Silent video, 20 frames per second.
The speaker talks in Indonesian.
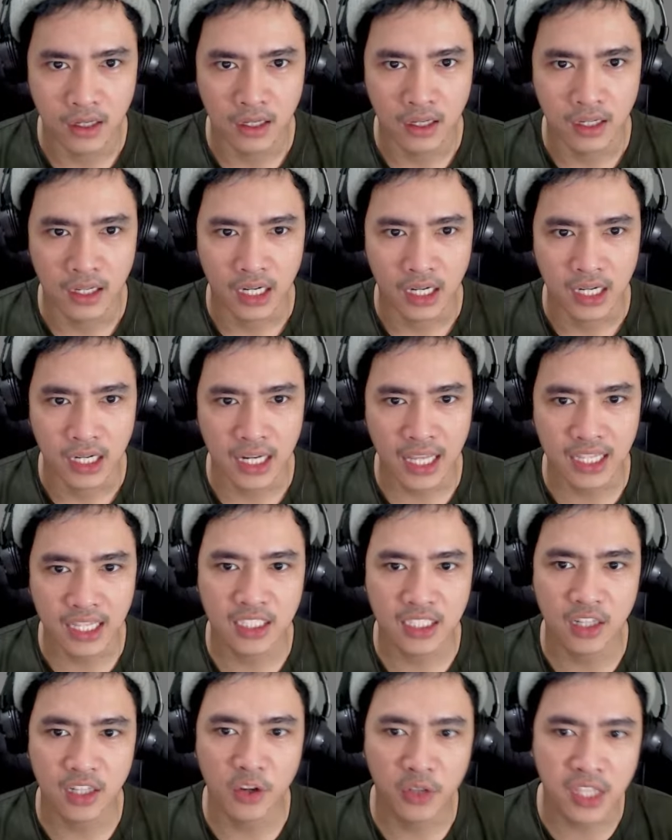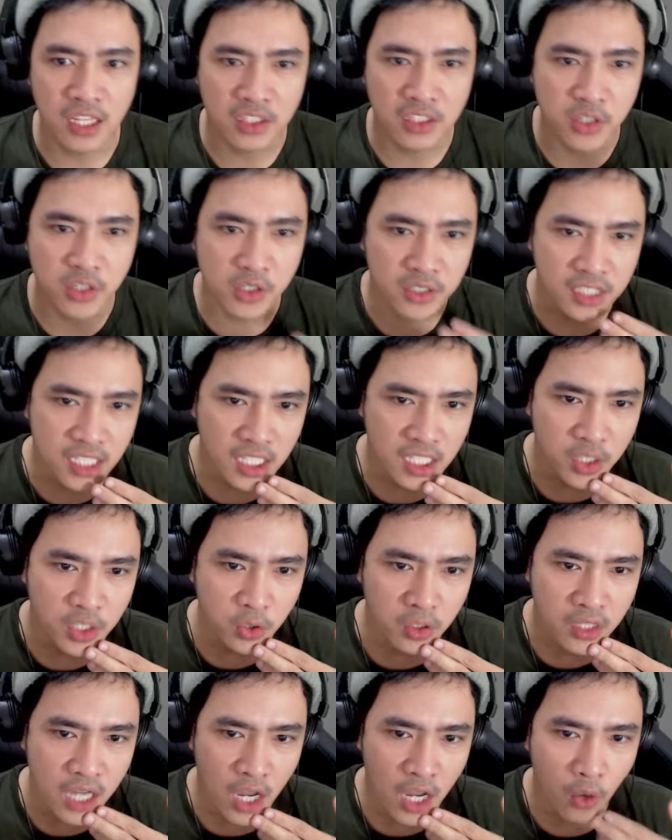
That is looking dirty. You know